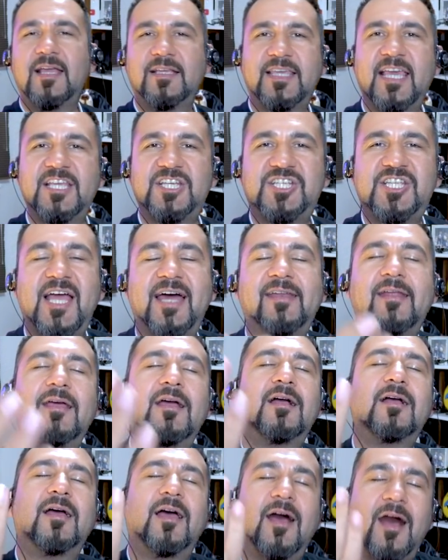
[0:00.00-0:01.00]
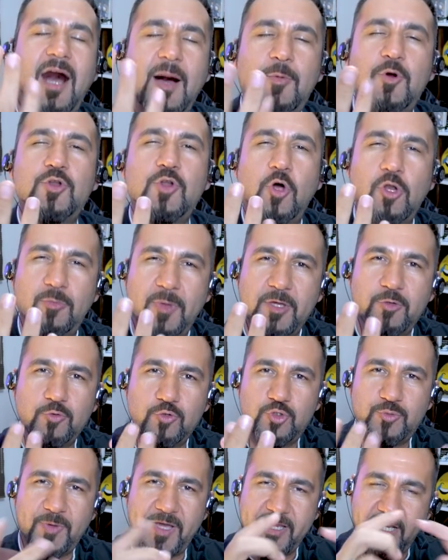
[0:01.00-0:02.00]
Gençler Abone olmayı
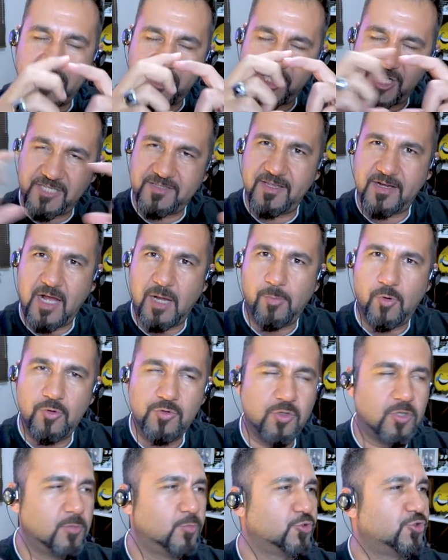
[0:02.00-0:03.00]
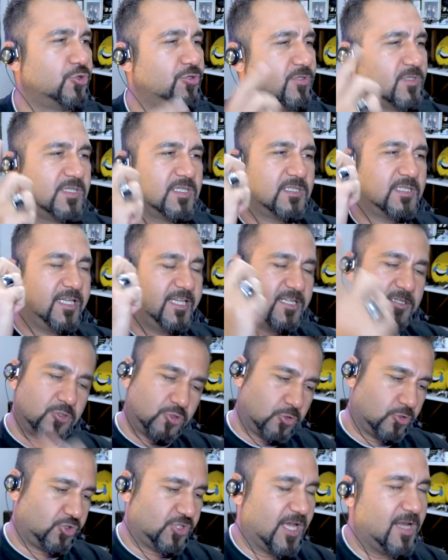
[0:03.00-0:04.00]
unutmayın aşağıdan abone ol butonu tıklayın.
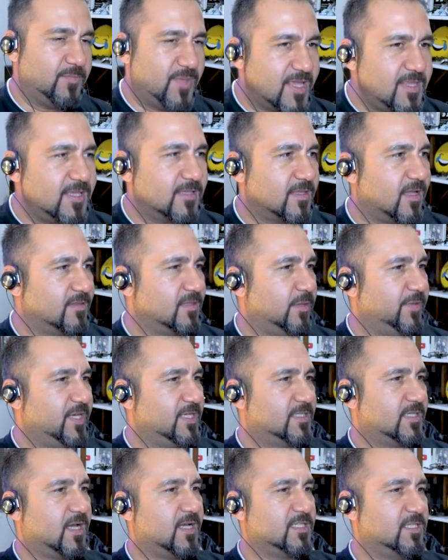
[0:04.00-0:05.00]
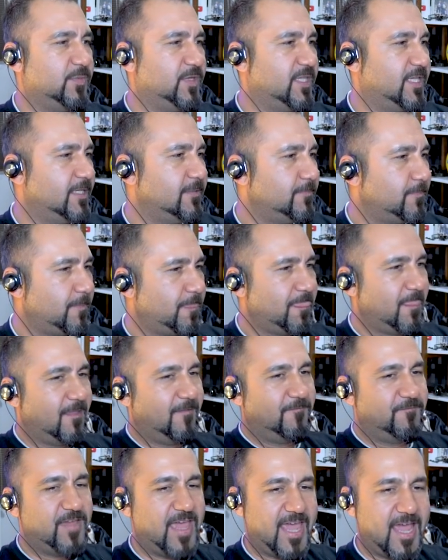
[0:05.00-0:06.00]
Sosyal medyadan da beni takip edin.
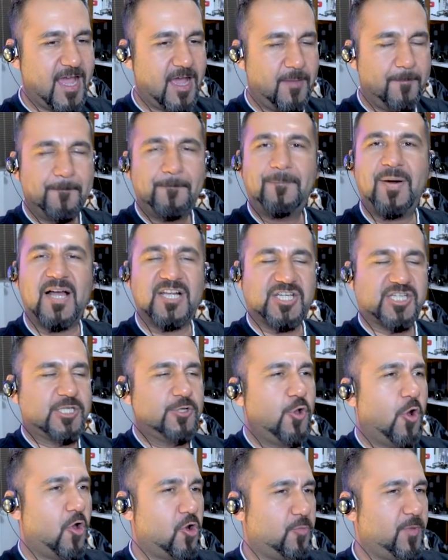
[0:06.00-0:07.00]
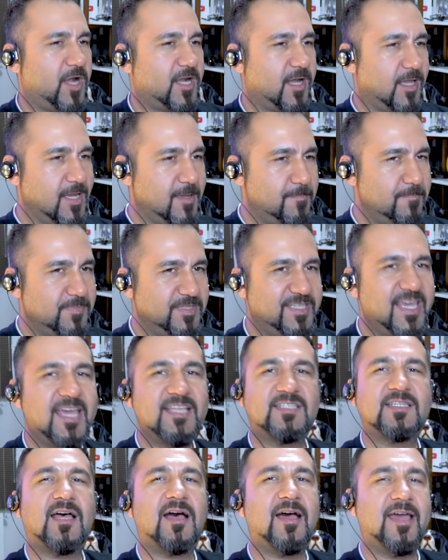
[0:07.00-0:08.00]
Ve başlıyor bakalım
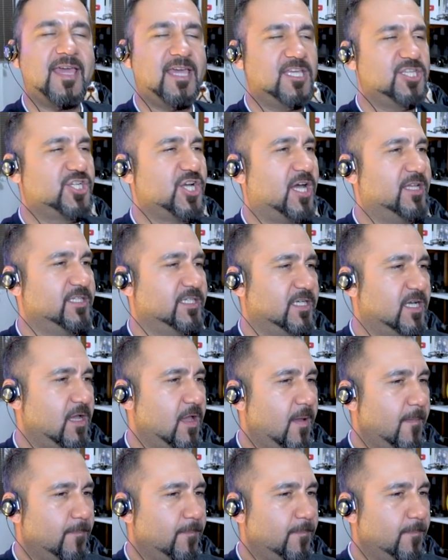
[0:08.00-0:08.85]
GTA heyecanı.